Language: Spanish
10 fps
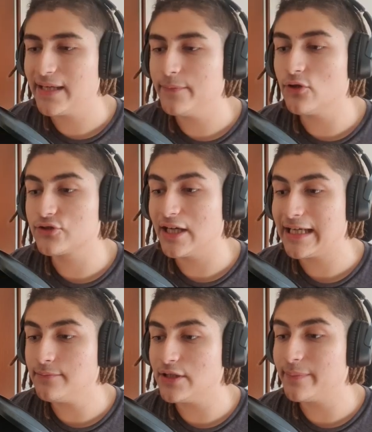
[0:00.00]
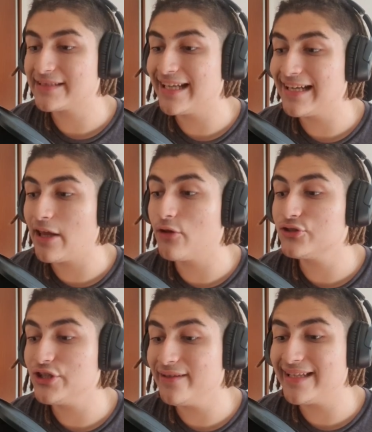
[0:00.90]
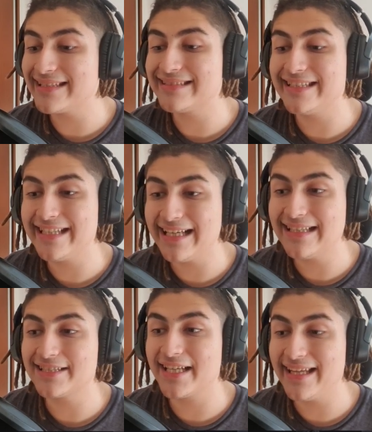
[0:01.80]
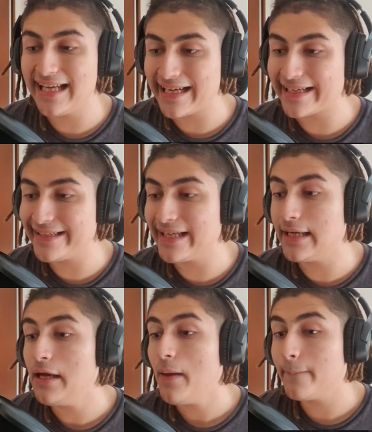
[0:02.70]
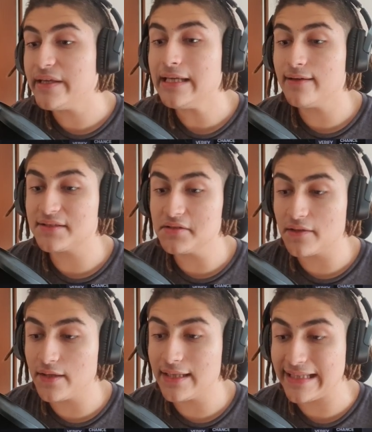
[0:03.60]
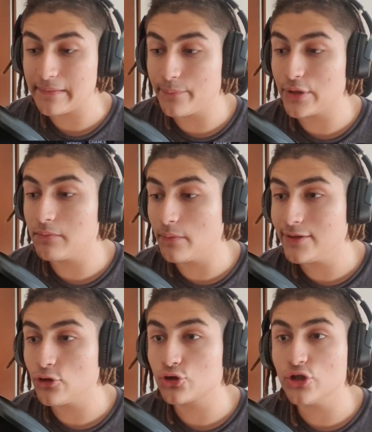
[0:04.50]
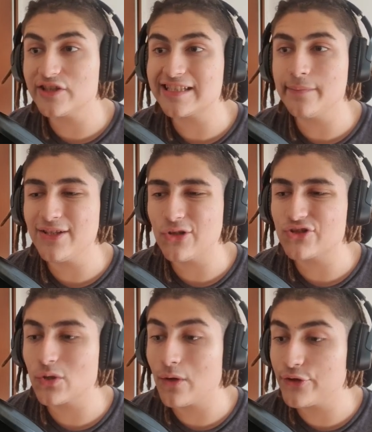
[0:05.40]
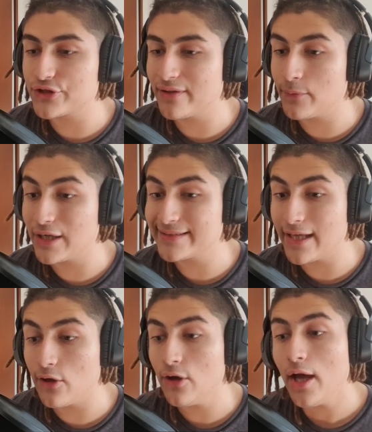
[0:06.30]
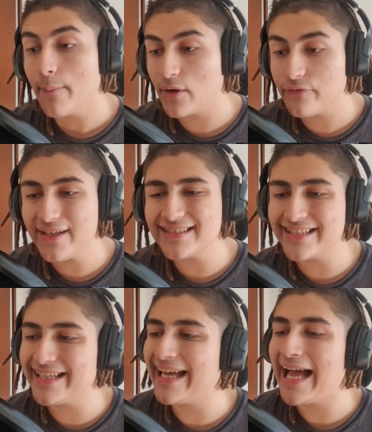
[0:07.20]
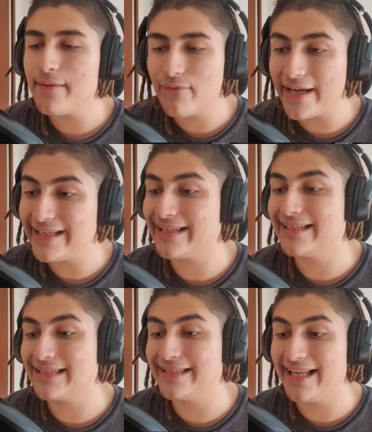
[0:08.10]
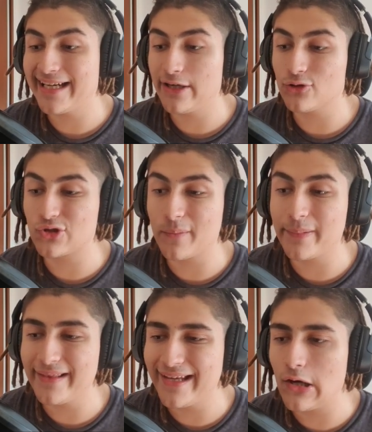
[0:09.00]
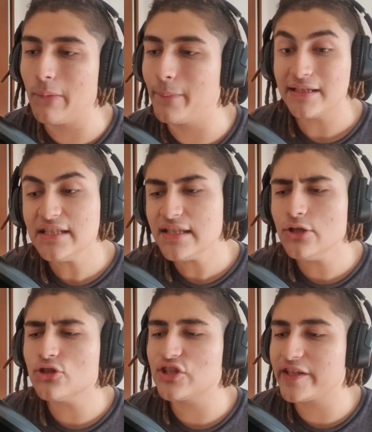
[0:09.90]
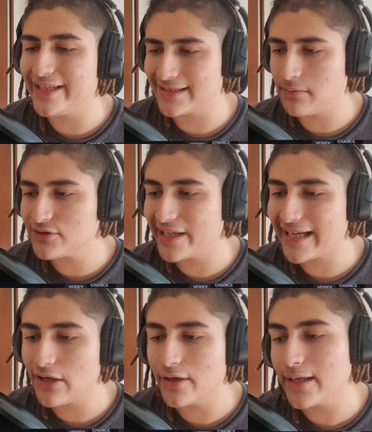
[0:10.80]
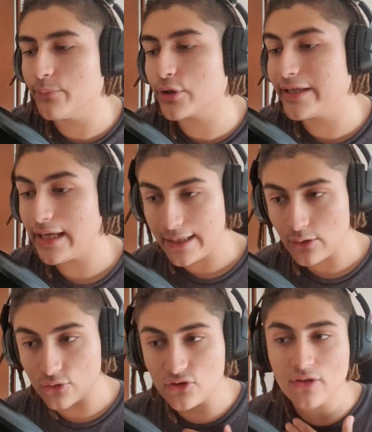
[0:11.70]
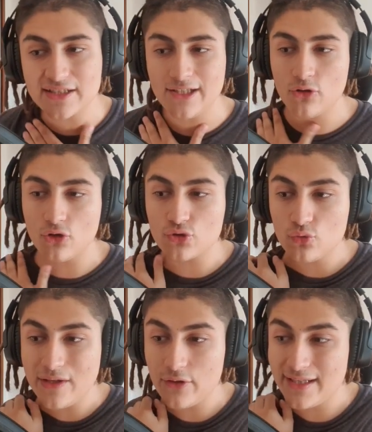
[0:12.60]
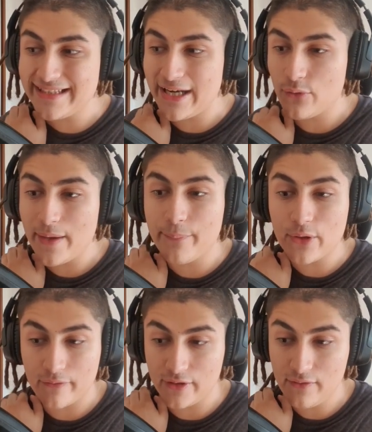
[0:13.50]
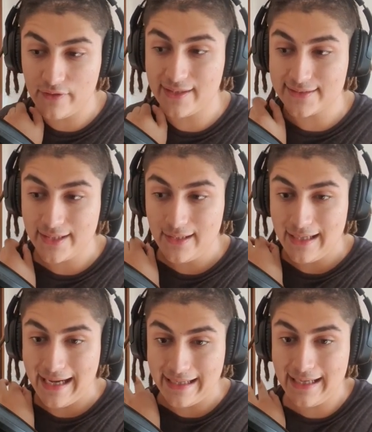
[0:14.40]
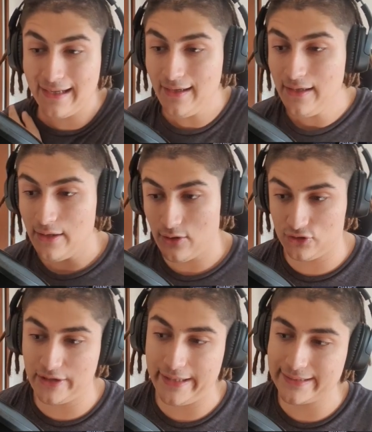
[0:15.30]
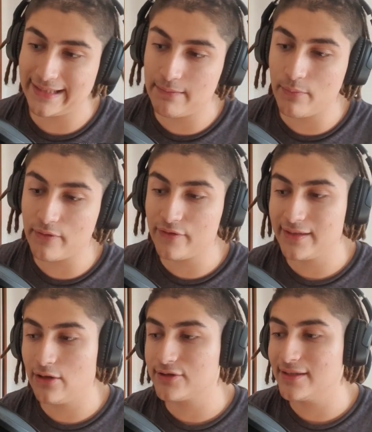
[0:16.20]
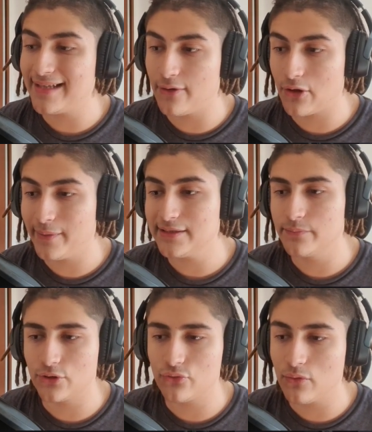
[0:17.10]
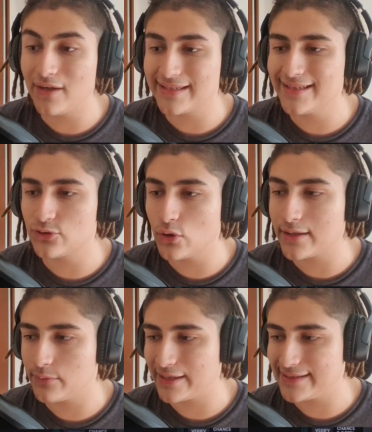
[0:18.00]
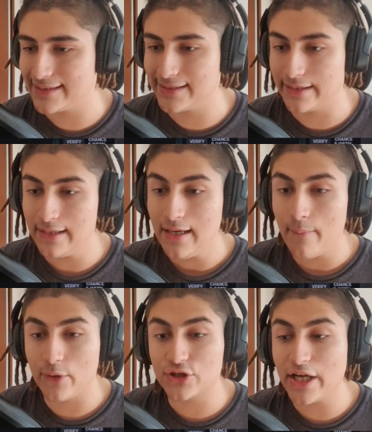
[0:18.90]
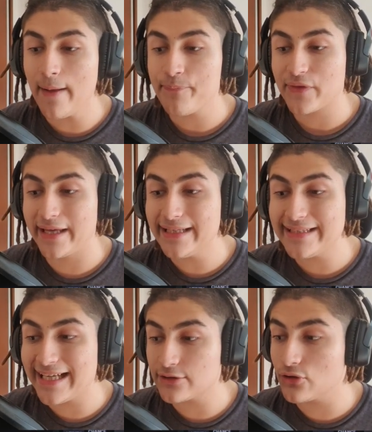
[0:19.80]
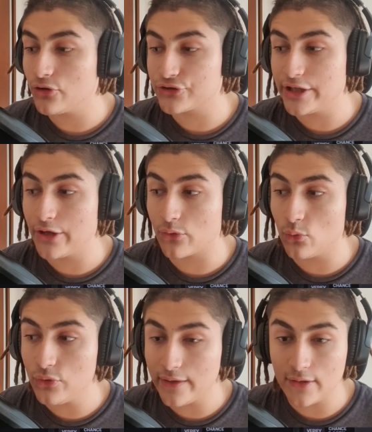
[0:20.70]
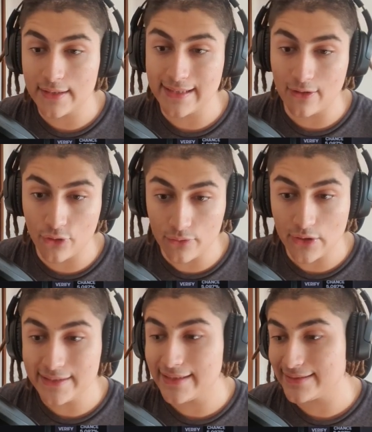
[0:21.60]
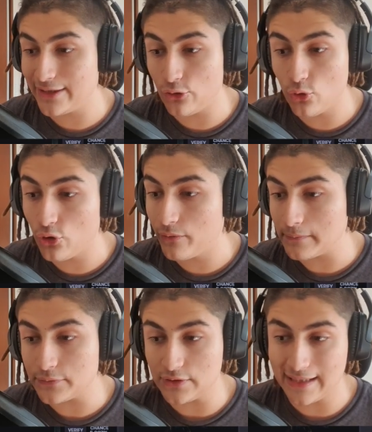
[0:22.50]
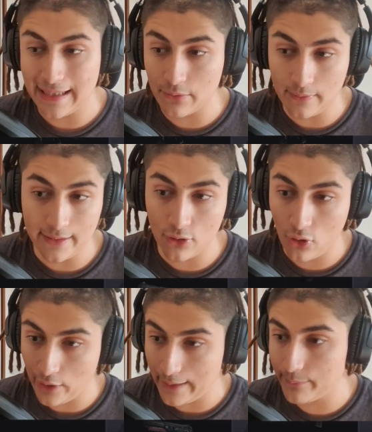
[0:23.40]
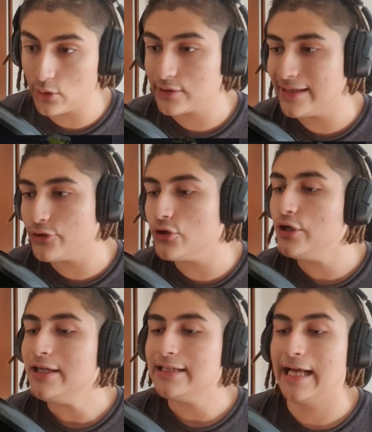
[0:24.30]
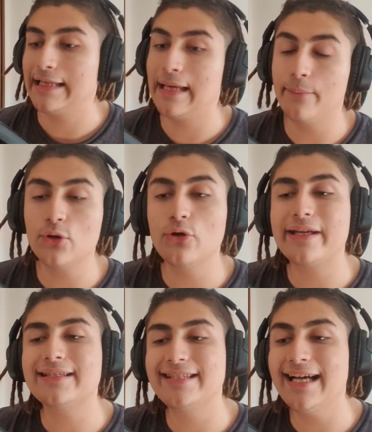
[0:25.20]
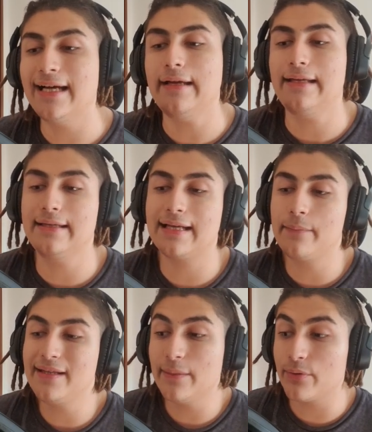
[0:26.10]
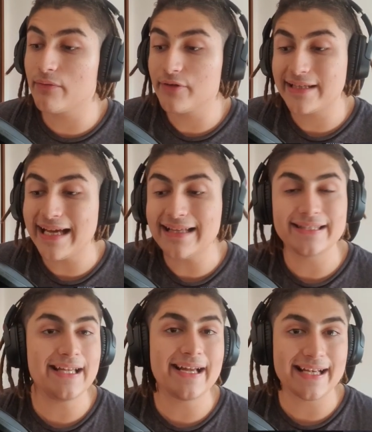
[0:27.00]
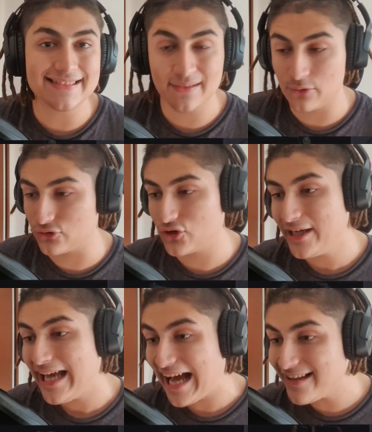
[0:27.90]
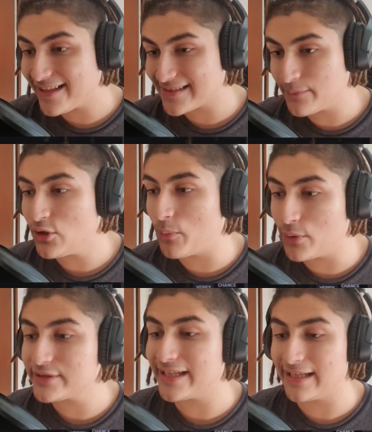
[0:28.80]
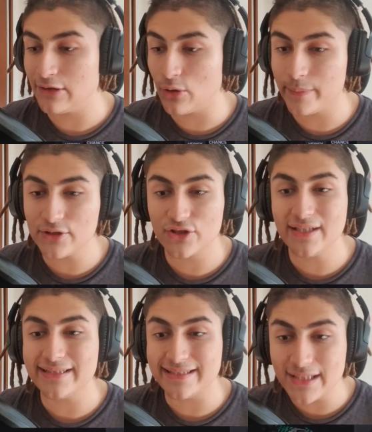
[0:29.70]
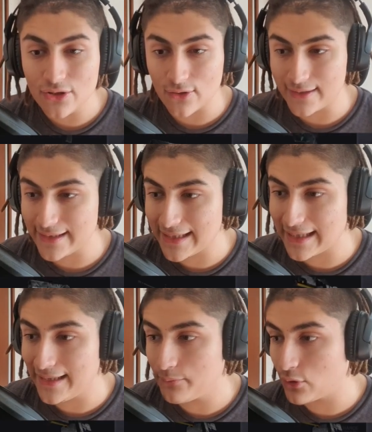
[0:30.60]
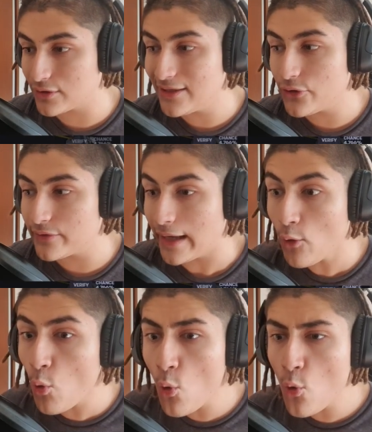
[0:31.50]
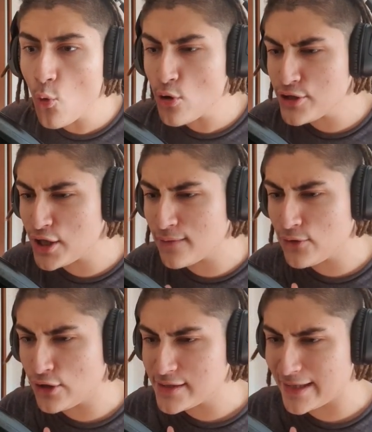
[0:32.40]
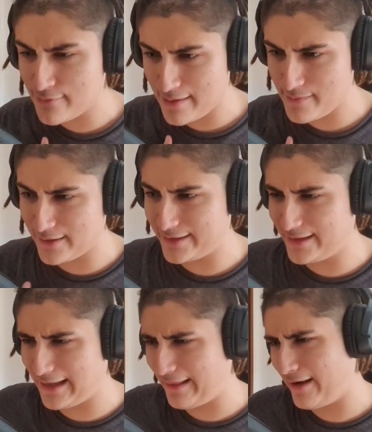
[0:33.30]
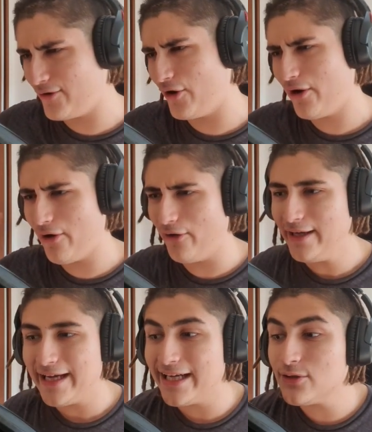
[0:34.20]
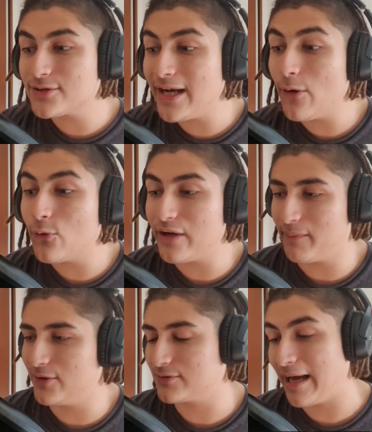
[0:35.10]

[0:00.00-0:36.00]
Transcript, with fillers: Bien amigos, acabamos de pasar las 200 tiradas ya de la cajita. Viene bastante bien el tema por el momento. Yo exactamente no sé cuánto llevamos gastado, pero fíjense que hay varias de estas tiradas que nos sorprenden con bastantes lindos skins. Vamos a dejarlo ahí, porque inclusive saliéndonos una violeta no es profit. Fíjense, acá, o sea, sacamos profit de 2 centavos nomás, pero tuvimos bastante suerte por así decir. Pero ya en este caso nos salieron una violeta, dos violetas y no sacamos más de dos dólares. Por lo tanto, tampoco es que sea literalmente profit cada tirada que hacemos. Antes, amigos, posta, los precios eran distintos de esta caja, por lo tanto era una... ¡Uy! Tres violetas en una misma tirada. No, no, no. Esto es una locura, amigos.